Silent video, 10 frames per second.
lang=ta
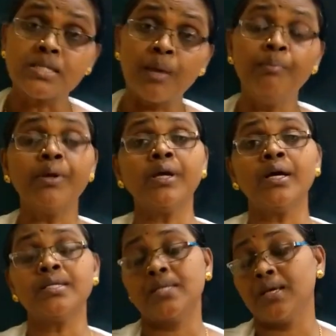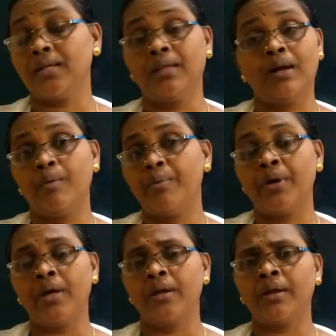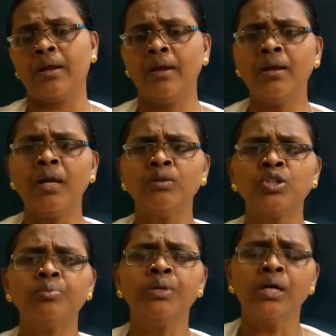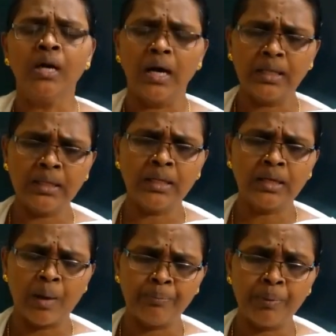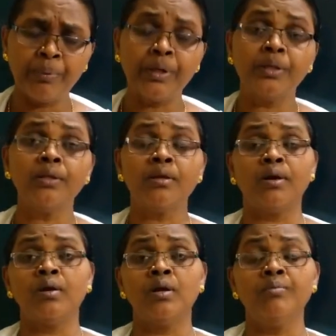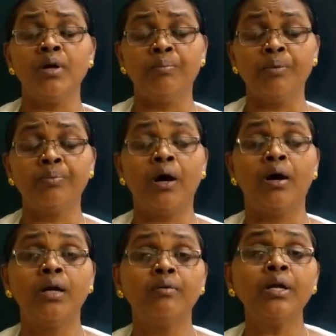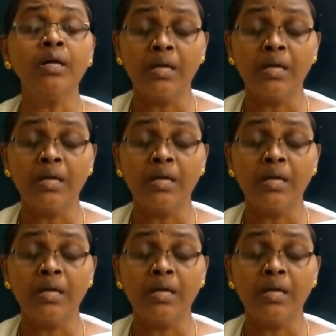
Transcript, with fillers: செம்மையாய் செய்கிற தகப்பனா இருக்கிற எல்லாவற்றும் அதினதுக்கு அப்பப்ப எது எது நடக்கணுமோ அப்பப்ப ஆண்டவர்